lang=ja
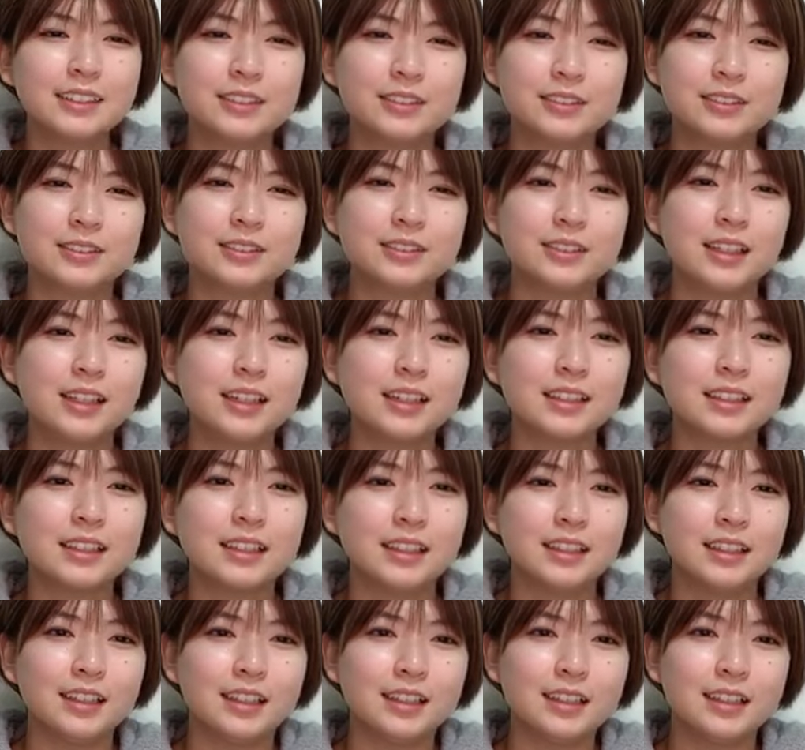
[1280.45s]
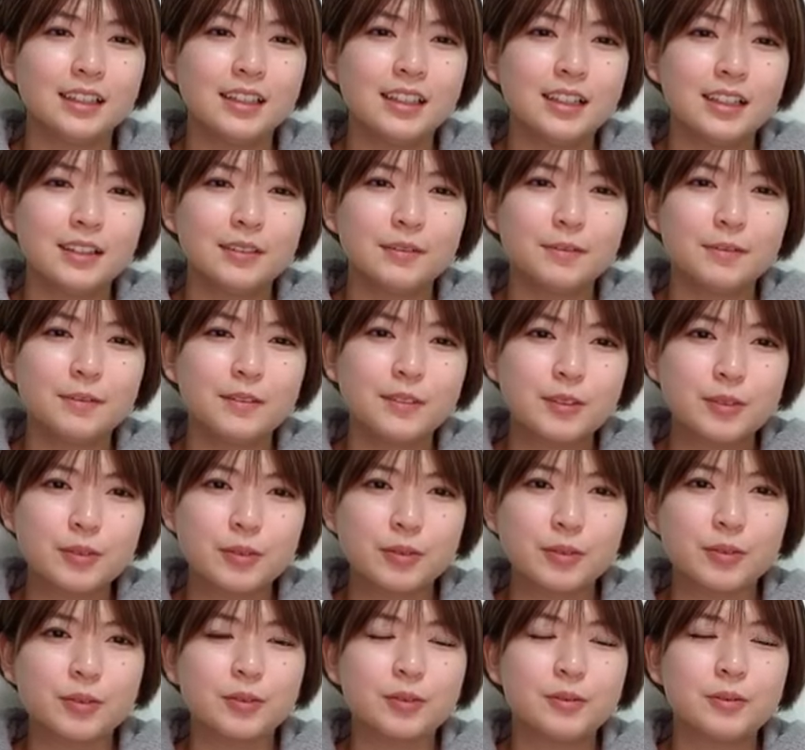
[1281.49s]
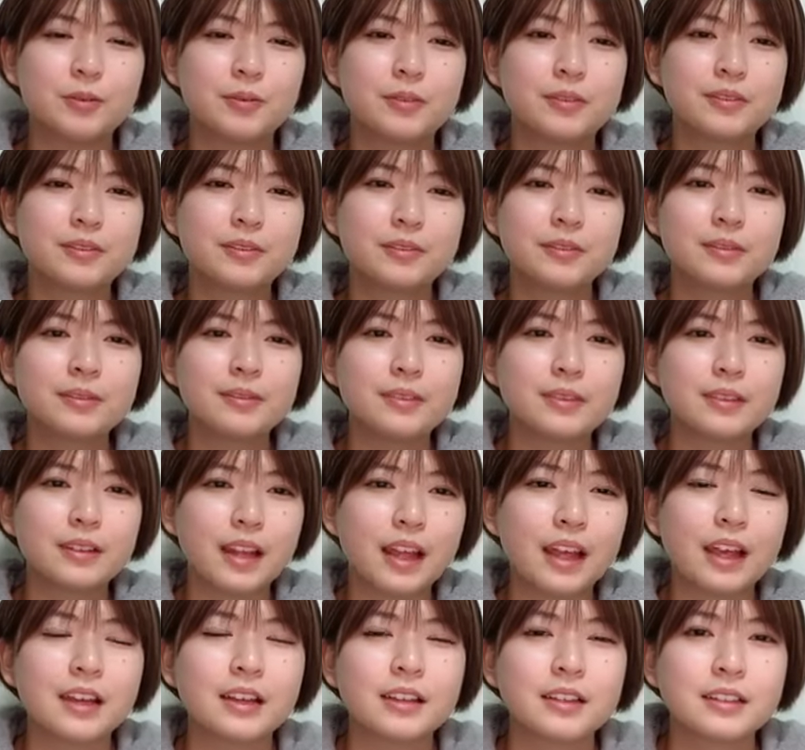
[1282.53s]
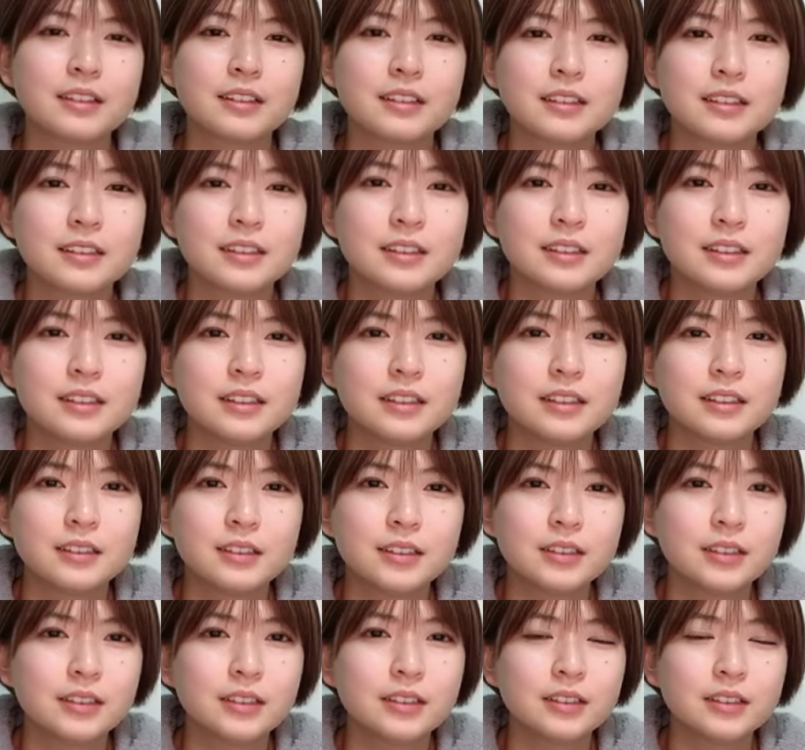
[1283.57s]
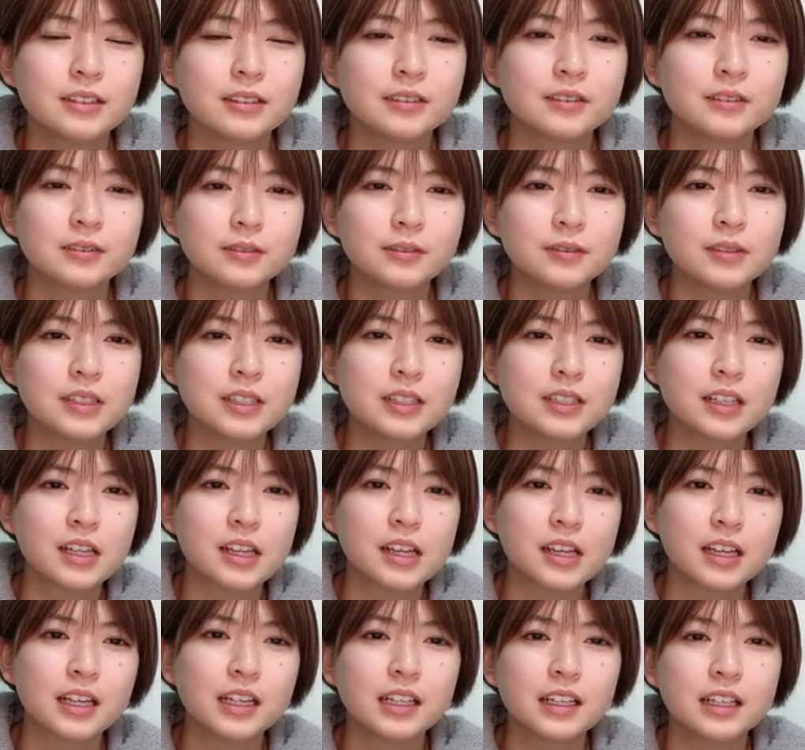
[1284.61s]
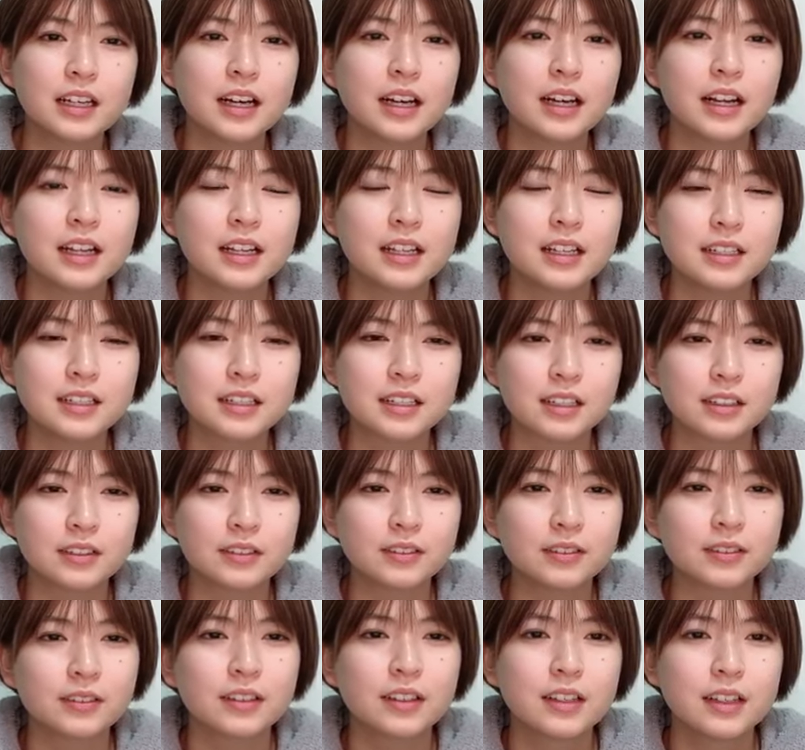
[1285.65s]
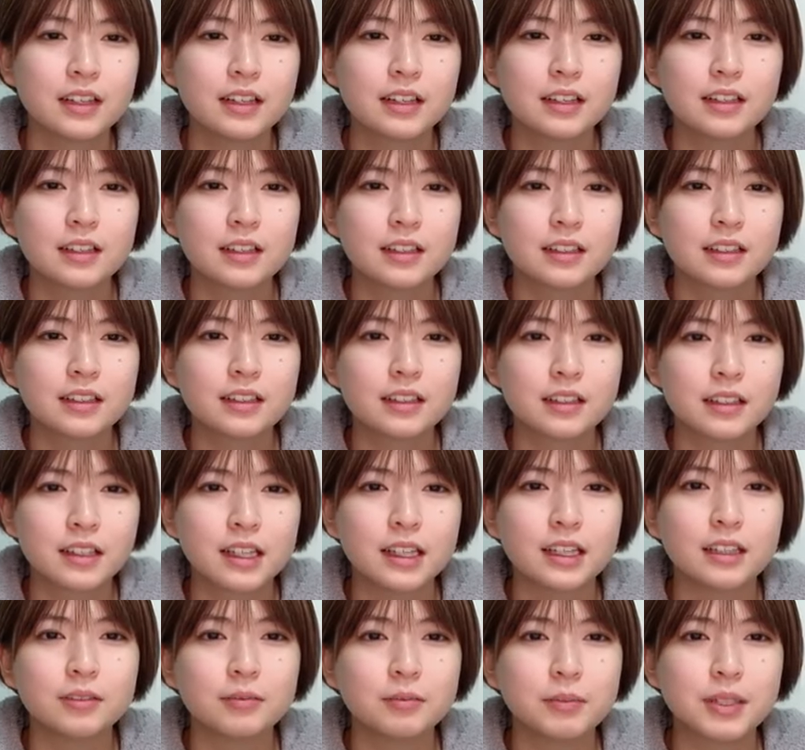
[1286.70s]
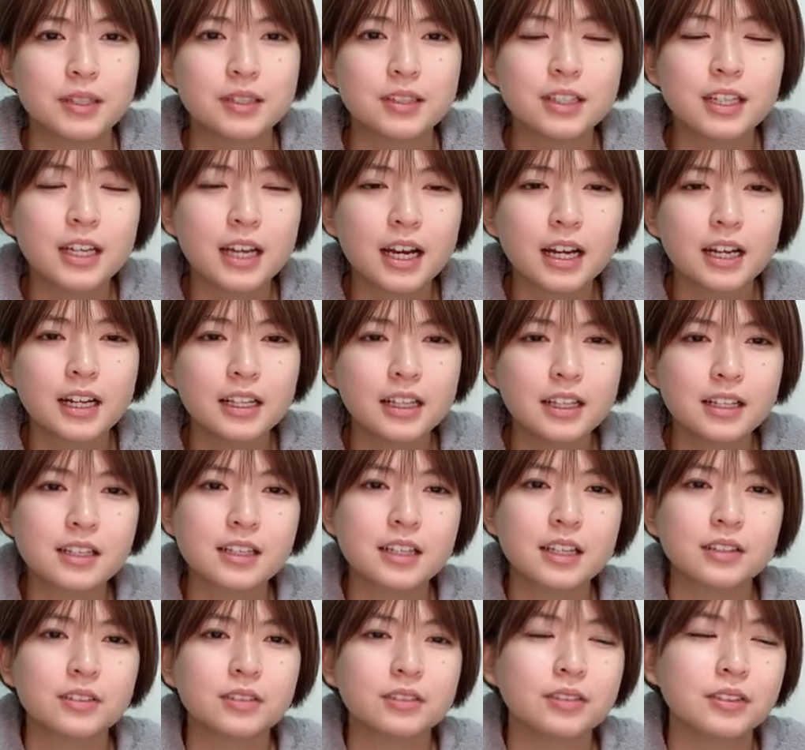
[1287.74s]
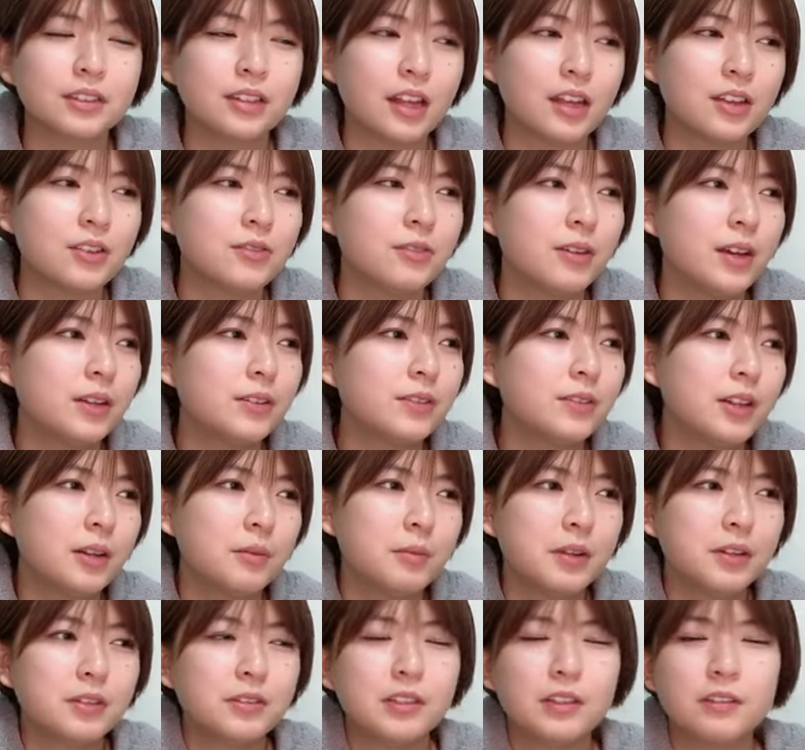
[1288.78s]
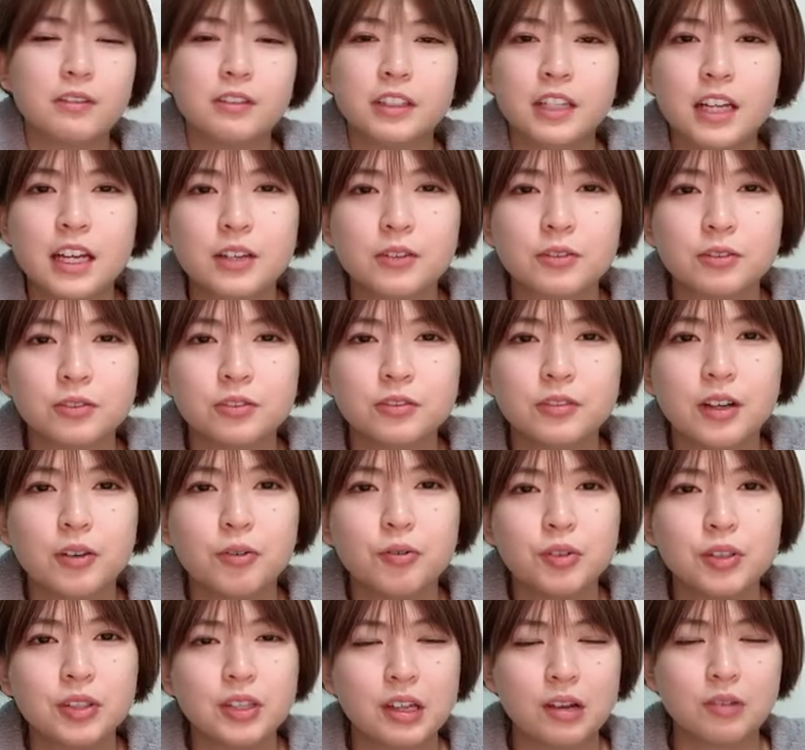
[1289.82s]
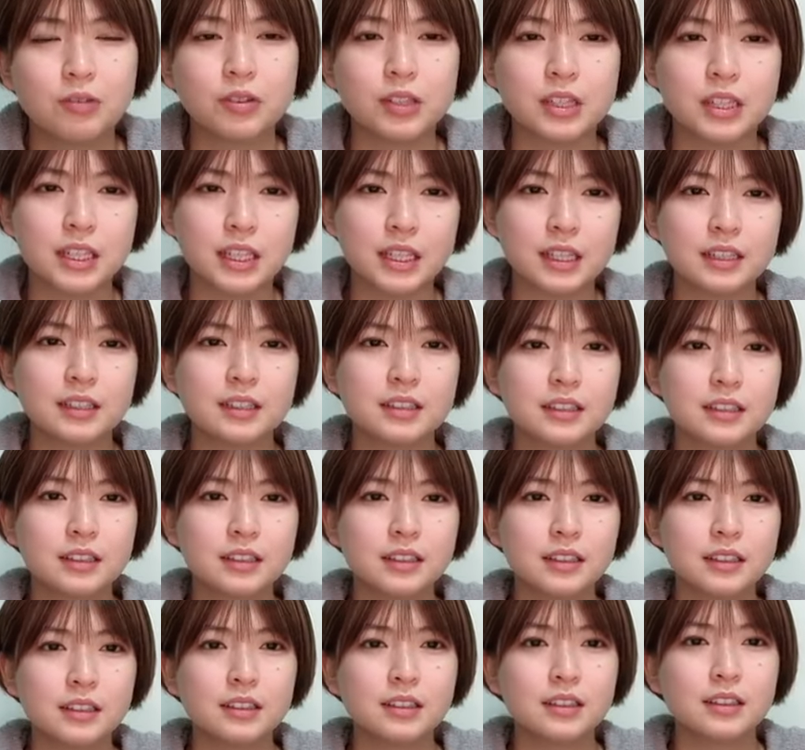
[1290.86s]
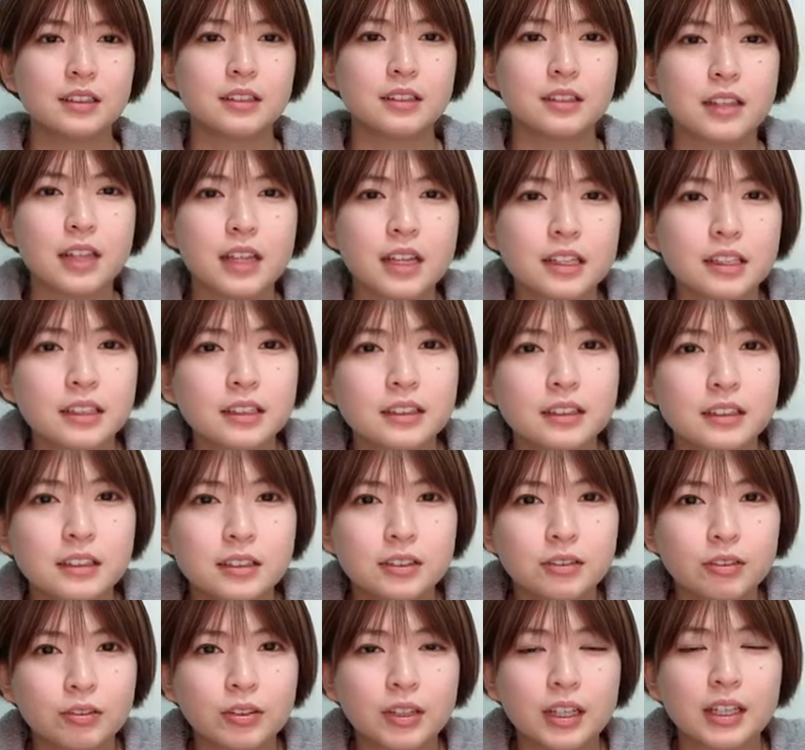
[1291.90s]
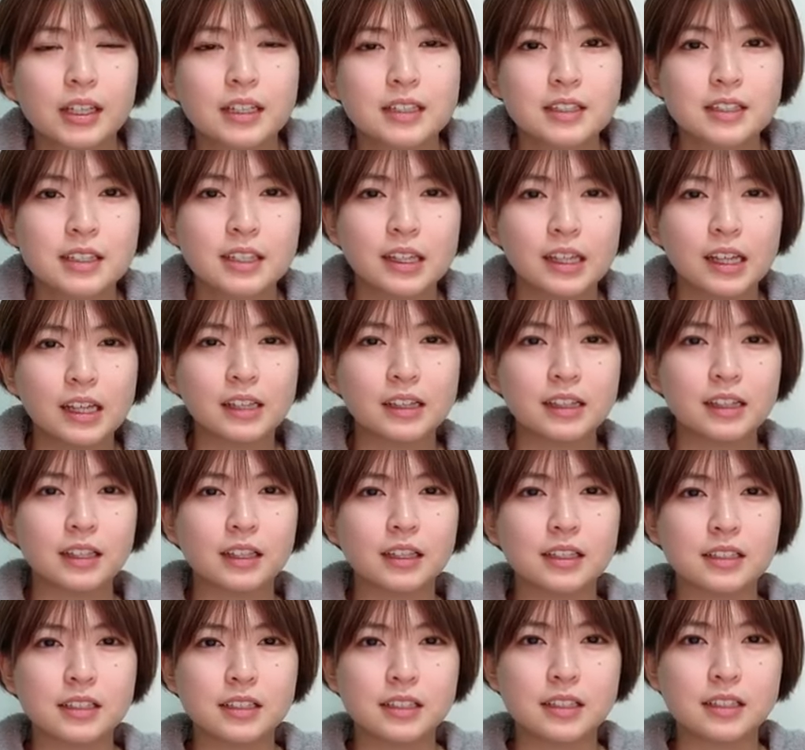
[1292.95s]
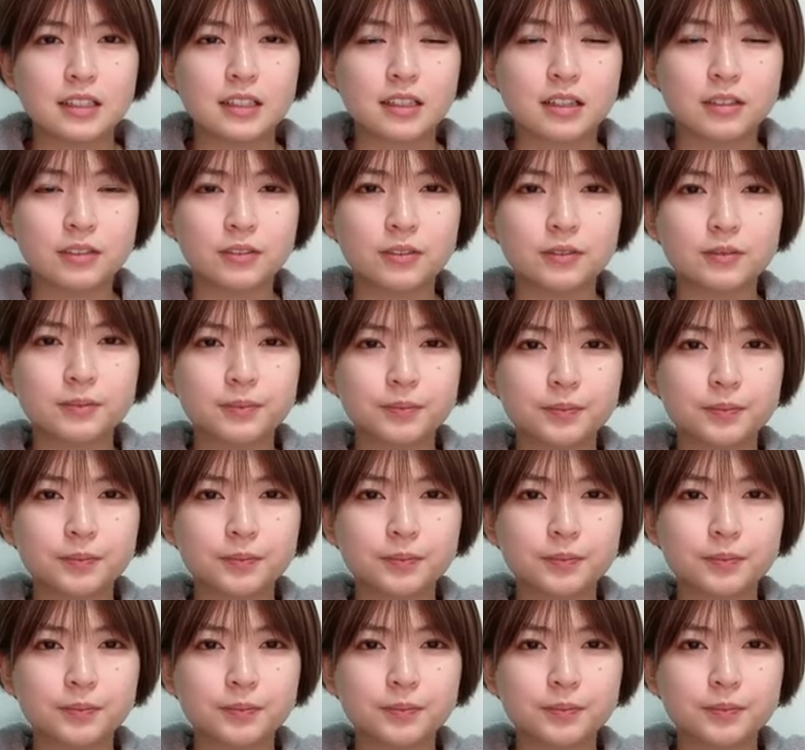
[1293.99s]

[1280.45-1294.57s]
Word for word: そうなんかそうね別にあれですけどね別にあれですけどって言えるレベルではないことは置いておいてねどんだけ好きなんて感じですけど。